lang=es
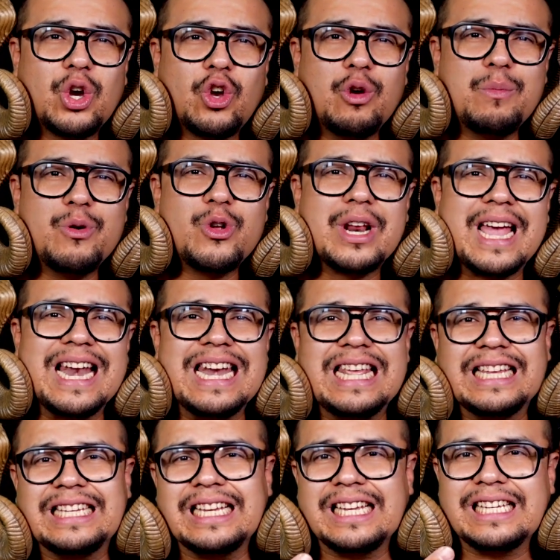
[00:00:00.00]
¿Cómo
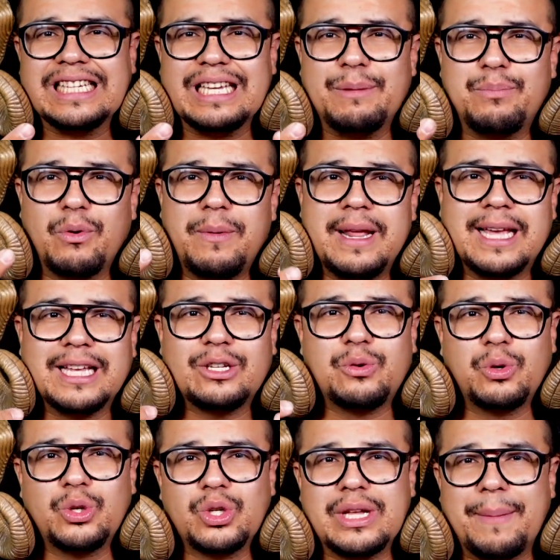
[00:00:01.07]
organizas y publicas
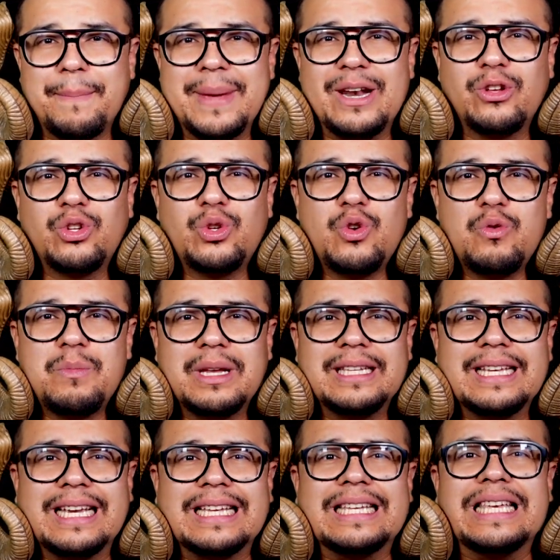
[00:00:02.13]
cursos a menos de un mes
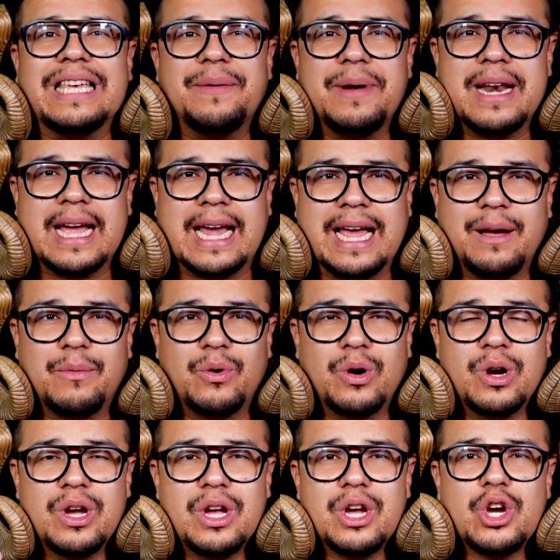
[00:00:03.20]
de que se lleven a cabo?
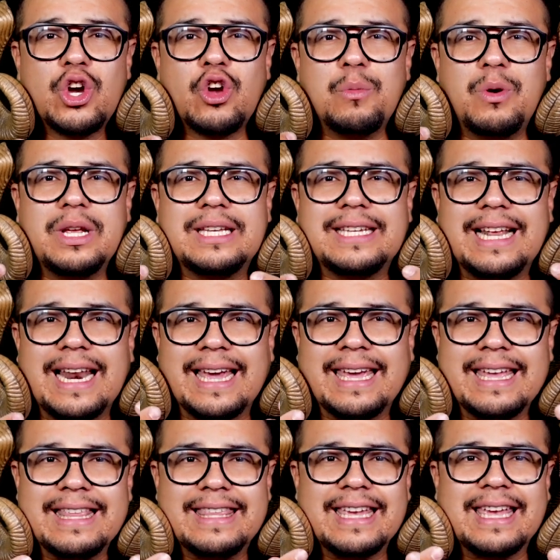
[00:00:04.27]
¿Cómo le dices a la
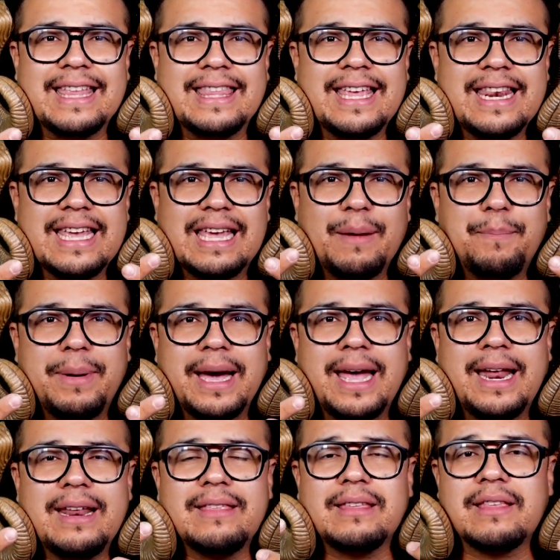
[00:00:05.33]
gente que tiene que
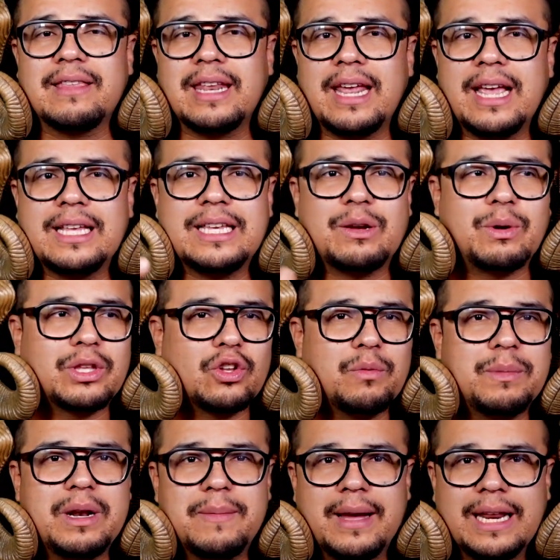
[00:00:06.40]
pagar entre 3 y 4
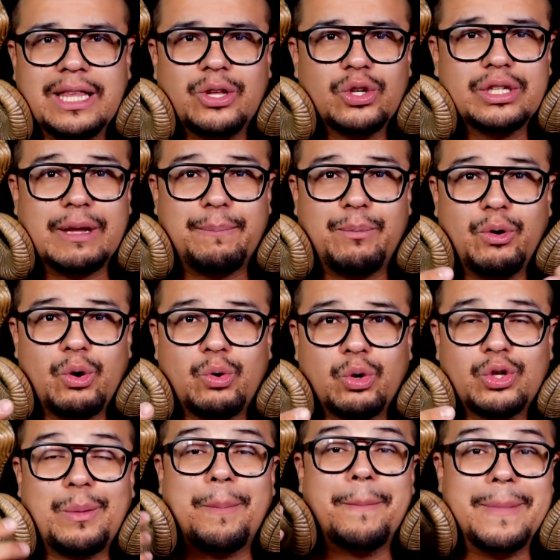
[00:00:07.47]
mil varitos de puro
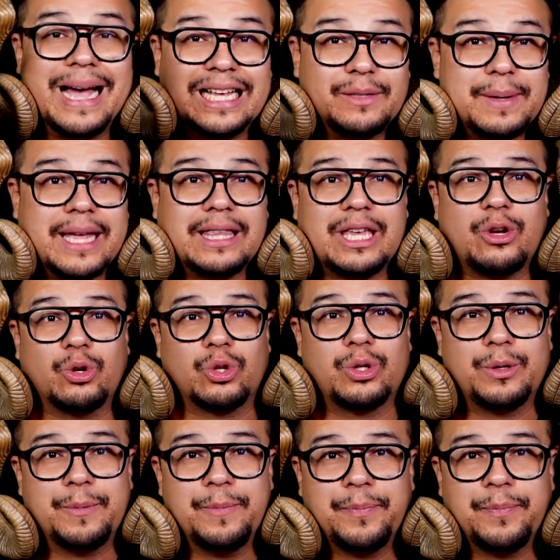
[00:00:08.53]
curso más viáticos?